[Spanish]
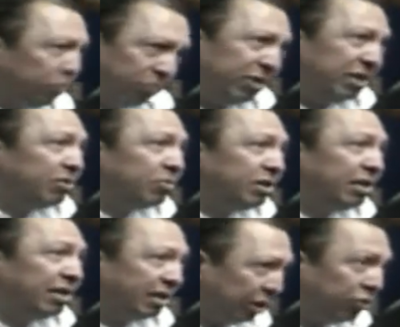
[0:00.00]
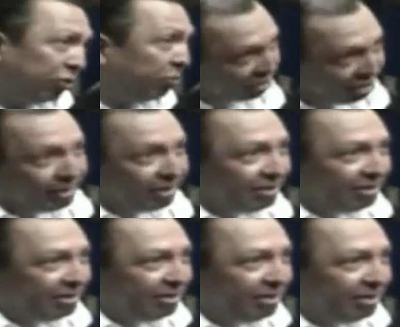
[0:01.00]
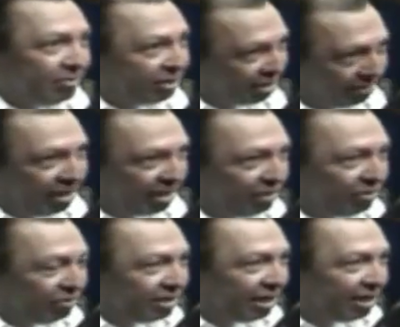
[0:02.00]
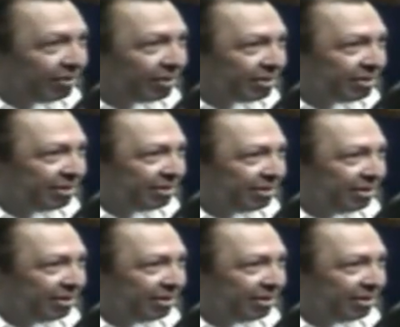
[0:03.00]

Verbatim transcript: Es un pensamiento positivo. La actitud positiva. Porque también hay actitudes negativas.